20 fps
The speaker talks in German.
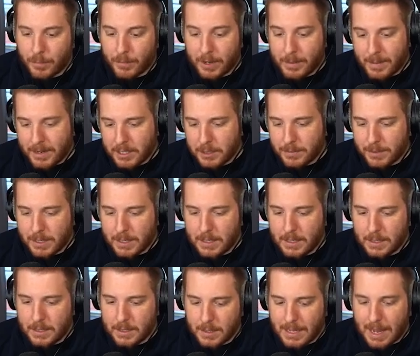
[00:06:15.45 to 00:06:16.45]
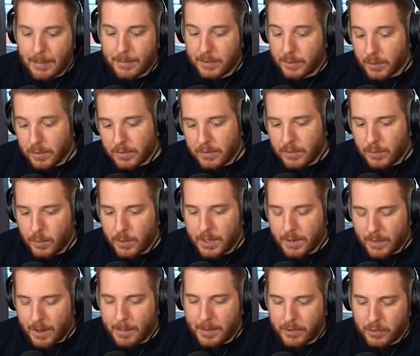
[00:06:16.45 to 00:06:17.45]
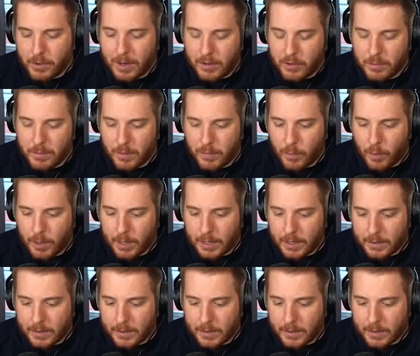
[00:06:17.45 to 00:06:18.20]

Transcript: weil manchmal gab es Situationen, da war man schon ganz schön überfordert.